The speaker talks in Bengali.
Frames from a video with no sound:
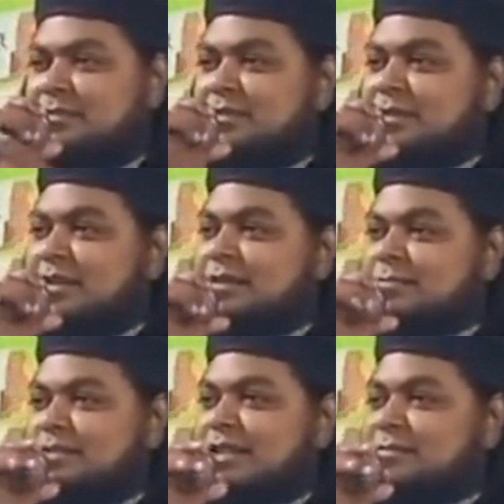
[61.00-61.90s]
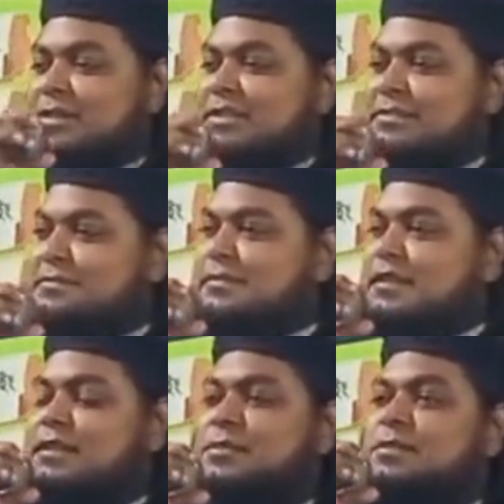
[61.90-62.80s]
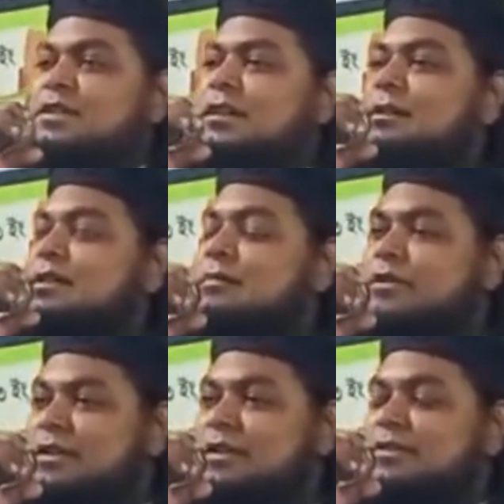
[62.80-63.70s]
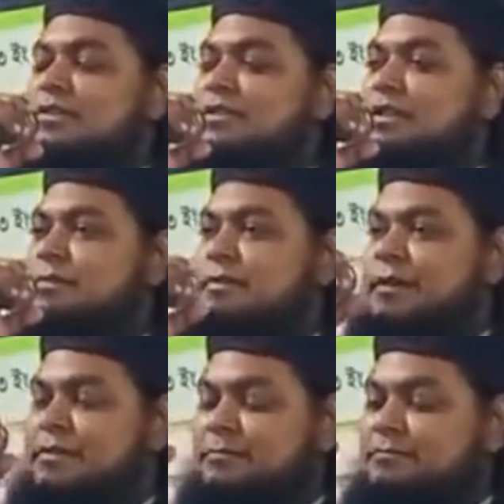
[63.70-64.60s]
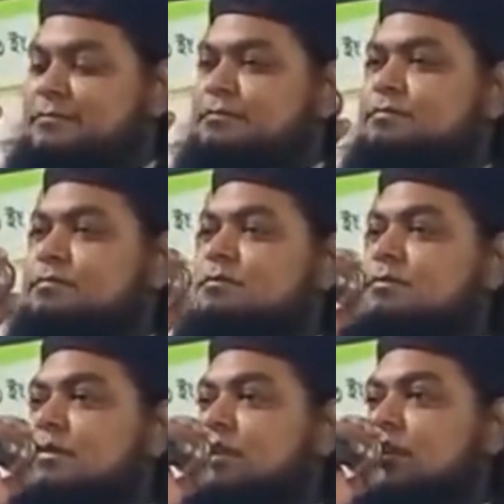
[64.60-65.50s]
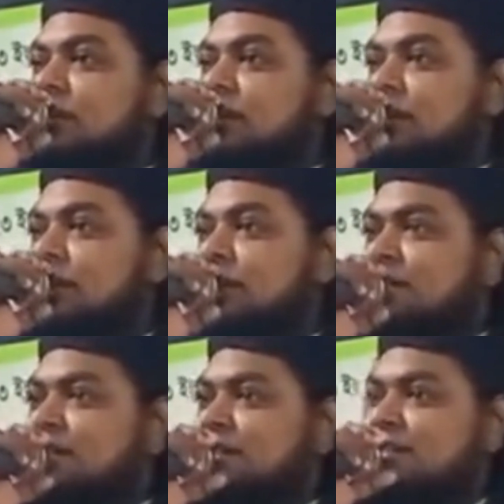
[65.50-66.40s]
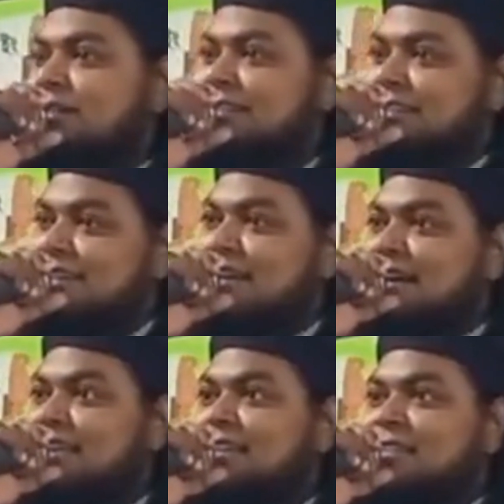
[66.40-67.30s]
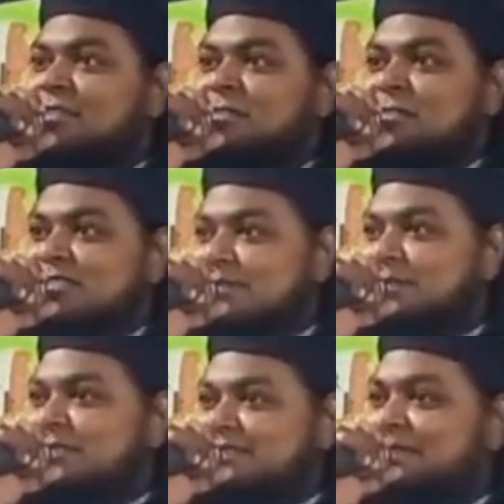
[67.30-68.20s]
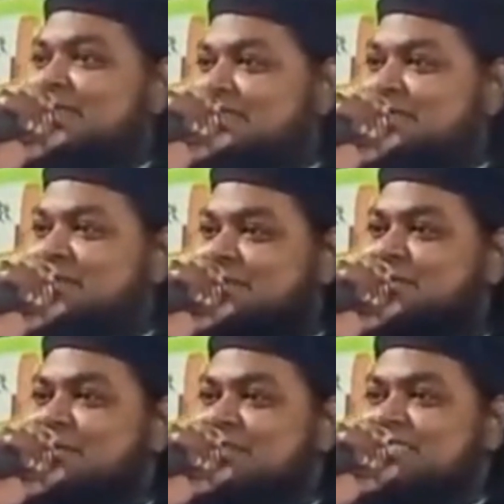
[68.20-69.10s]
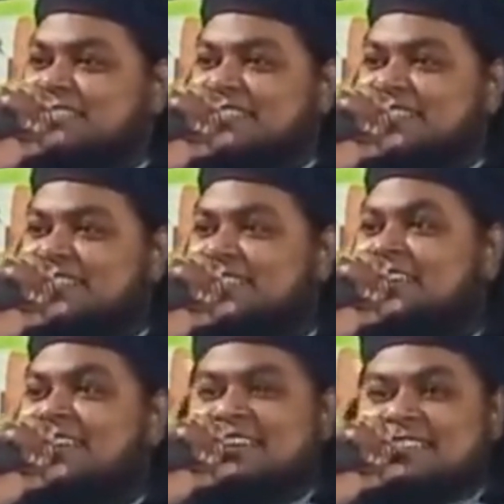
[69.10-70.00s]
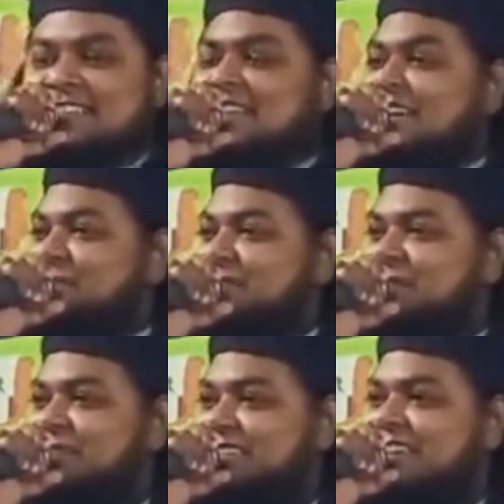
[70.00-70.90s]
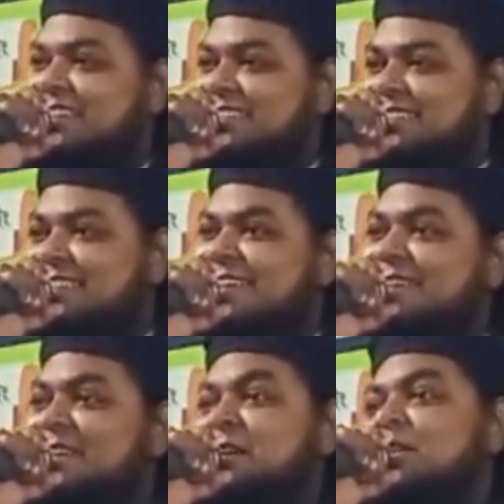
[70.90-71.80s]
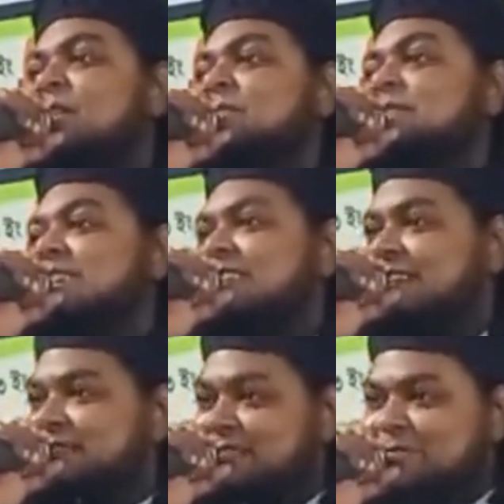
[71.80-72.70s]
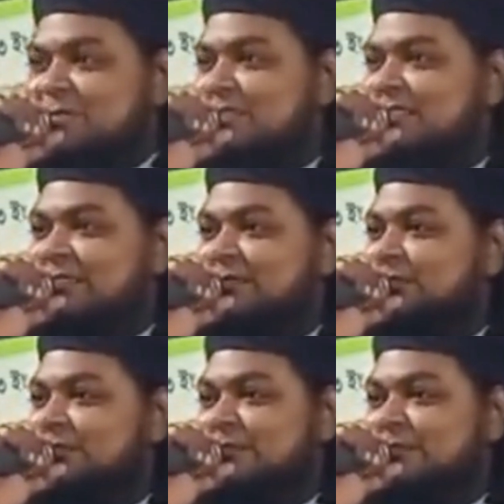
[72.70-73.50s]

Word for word: মতো করে বুঝাই বলেন তাই ডিপজল নামাজের বয়ানটা করতে সেইভাবে ওই আল্লাহ রসুল জেমতে জেমতে নামাজ পড়ছে আর সাহাবি গহি গাইছে অমতেই নামাজ পড়তে হইব